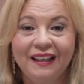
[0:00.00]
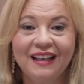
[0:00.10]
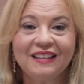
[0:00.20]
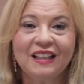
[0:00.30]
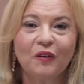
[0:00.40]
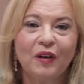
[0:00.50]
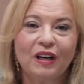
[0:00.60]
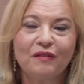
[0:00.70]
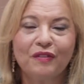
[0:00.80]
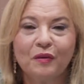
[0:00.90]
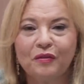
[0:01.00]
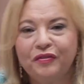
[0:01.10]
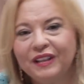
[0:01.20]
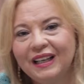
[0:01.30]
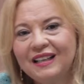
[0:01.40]
E elas agora vão
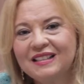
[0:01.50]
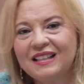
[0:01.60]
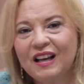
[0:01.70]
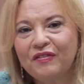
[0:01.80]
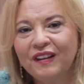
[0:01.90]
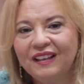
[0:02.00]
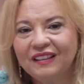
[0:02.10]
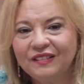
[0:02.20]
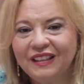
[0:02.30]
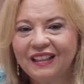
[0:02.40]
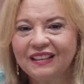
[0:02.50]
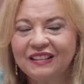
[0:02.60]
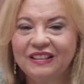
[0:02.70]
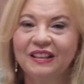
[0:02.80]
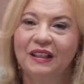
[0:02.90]
finalizar falando
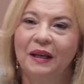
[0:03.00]
das